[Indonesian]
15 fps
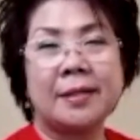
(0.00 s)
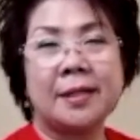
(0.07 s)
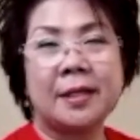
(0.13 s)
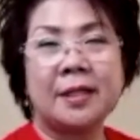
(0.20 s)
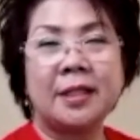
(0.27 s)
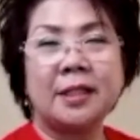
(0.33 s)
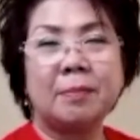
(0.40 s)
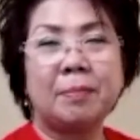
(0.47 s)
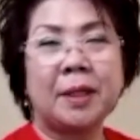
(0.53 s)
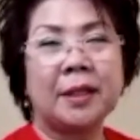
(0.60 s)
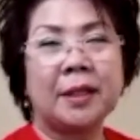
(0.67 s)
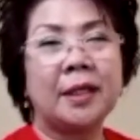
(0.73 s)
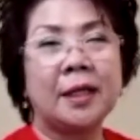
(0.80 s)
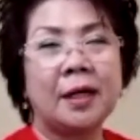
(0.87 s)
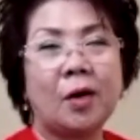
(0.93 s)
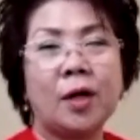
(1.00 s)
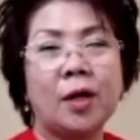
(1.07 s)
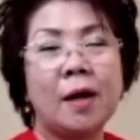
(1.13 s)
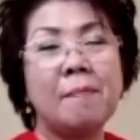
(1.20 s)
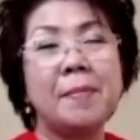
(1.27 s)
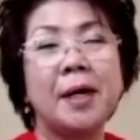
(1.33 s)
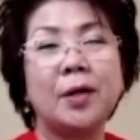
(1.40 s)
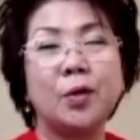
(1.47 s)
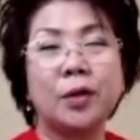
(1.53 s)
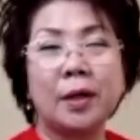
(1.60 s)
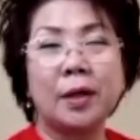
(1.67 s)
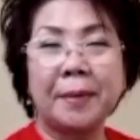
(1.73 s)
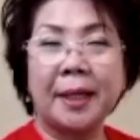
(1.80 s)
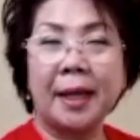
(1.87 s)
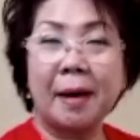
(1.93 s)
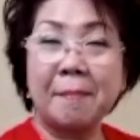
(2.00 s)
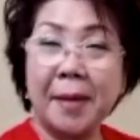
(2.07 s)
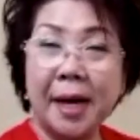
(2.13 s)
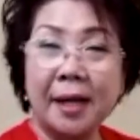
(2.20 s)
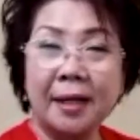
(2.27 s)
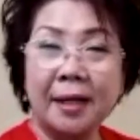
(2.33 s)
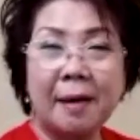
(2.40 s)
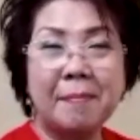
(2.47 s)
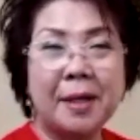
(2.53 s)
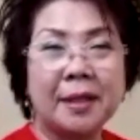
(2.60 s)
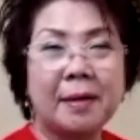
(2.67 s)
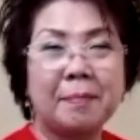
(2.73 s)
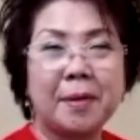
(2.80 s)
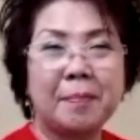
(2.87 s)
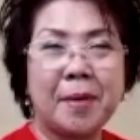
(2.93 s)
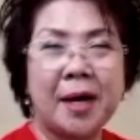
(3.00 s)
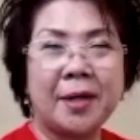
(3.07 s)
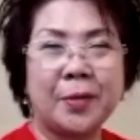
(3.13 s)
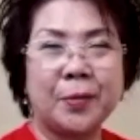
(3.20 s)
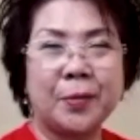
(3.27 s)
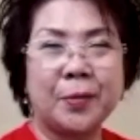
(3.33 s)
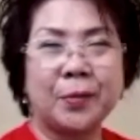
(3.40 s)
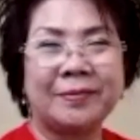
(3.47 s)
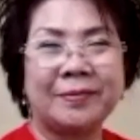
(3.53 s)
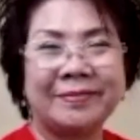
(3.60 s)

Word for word: Jadi seperti orang baru tapi lama, lama tapi baru